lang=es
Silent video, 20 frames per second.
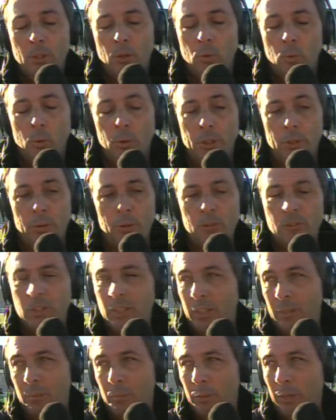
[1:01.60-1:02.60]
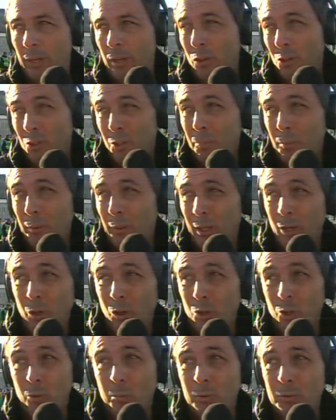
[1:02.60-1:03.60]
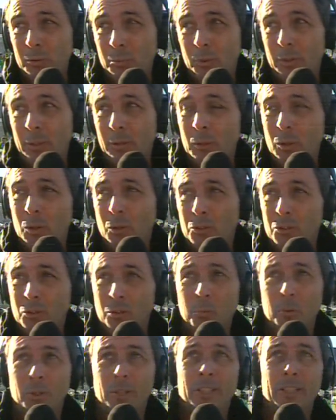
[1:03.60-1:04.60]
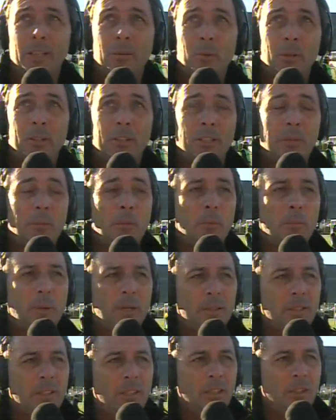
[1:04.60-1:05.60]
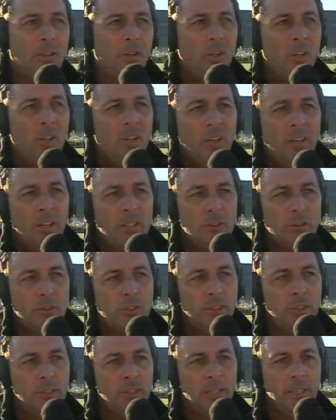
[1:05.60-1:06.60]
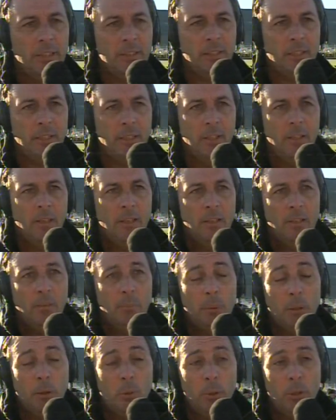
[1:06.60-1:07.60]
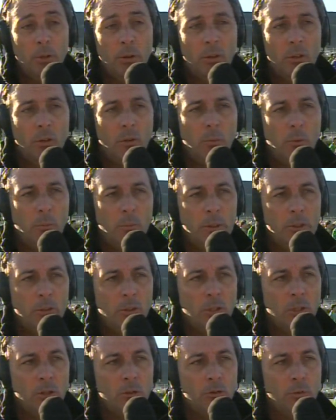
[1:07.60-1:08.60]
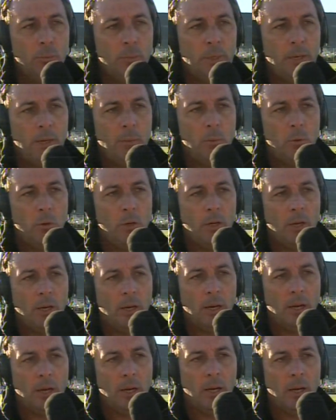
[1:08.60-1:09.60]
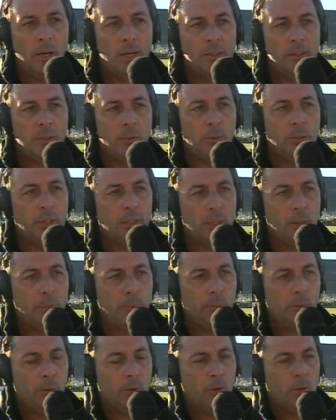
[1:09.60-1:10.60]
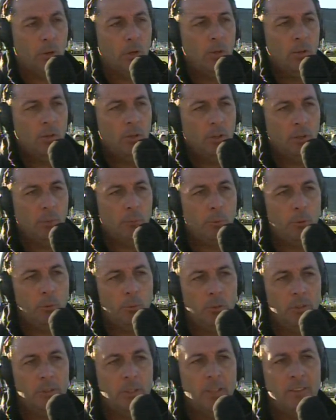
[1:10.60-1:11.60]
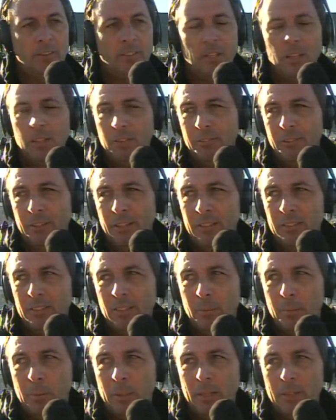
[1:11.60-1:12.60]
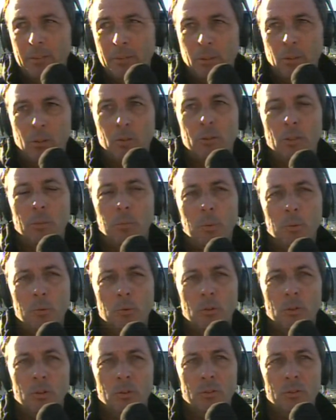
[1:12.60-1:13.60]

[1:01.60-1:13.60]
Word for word: hubo nerviosismo, era Después del gol nos pusimos nerviosos, como que queríamos que termine el partido, eso se entiende. Pero bueno, en los momentos que lo superamos a, este buen equipo, eh, pudimos establecer las diferencias para llevarnos los tres puntos.